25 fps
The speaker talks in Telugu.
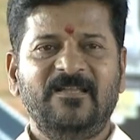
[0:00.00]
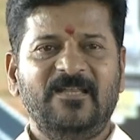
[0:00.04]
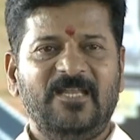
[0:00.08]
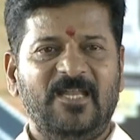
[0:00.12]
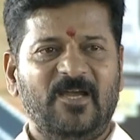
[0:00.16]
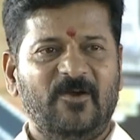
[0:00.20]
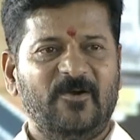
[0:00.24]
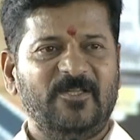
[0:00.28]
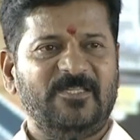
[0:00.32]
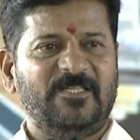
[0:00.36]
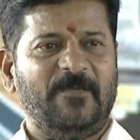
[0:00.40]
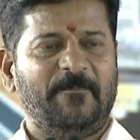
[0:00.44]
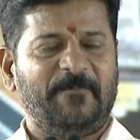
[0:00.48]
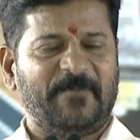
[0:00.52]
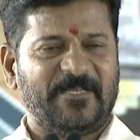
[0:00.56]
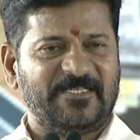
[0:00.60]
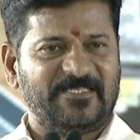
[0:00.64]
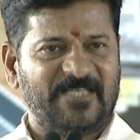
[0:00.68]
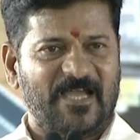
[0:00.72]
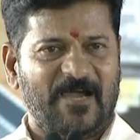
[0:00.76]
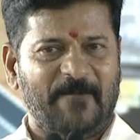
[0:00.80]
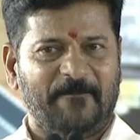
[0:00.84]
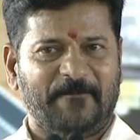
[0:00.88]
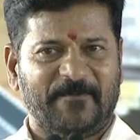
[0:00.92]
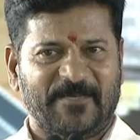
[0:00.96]
లేకపోతే
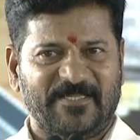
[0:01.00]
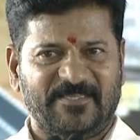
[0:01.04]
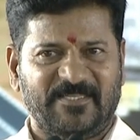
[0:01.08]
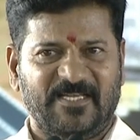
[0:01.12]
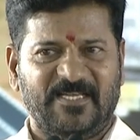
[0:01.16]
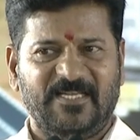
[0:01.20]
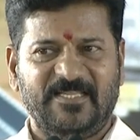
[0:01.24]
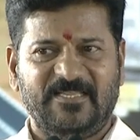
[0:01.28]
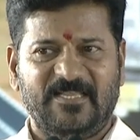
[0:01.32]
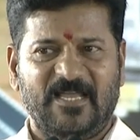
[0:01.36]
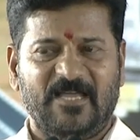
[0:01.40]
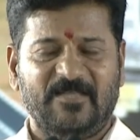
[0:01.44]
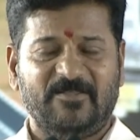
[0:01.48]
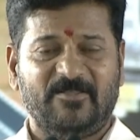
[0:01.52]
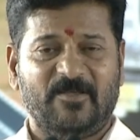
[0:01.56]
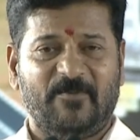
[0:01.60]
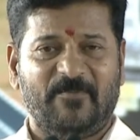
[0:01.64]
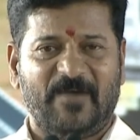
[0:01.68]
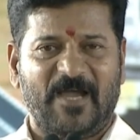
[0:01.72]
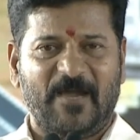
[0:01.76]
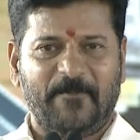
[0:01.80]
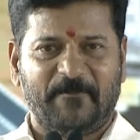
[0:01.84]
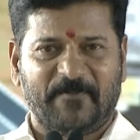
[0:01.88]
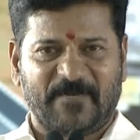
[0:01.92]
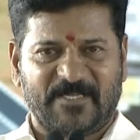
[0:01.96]
ప్రజా ప్రతినిధి
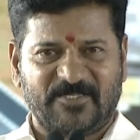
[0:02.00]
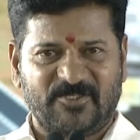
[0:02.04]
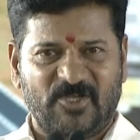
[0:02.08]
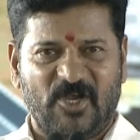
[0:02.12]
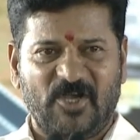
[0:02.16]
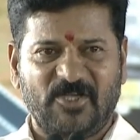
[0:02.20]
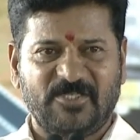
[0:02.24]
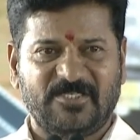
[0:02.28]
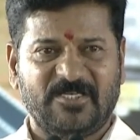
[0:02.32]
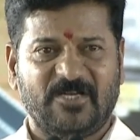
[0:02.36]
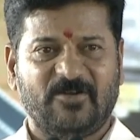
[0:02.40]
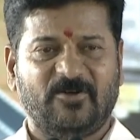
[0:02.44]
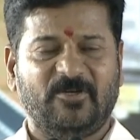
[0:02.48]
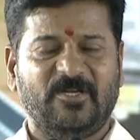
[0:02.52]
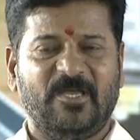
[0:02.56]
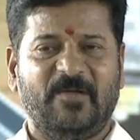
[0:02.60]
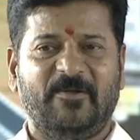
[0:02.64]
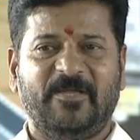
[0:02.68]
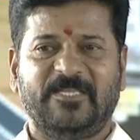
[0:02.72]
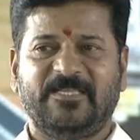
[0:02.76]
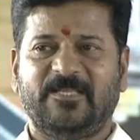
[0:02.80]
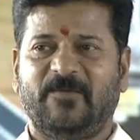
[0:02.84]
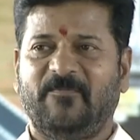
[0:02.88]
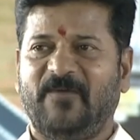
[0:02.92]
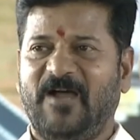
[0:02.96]
అవుతామా ప్రజాసకుడు
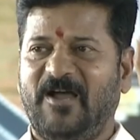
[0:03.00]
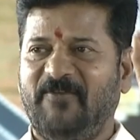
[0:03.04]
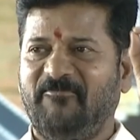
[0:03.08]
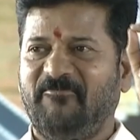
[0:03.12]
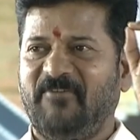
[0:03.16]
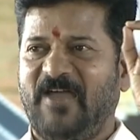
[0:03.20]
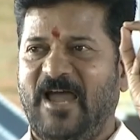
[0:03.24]
అవుతామా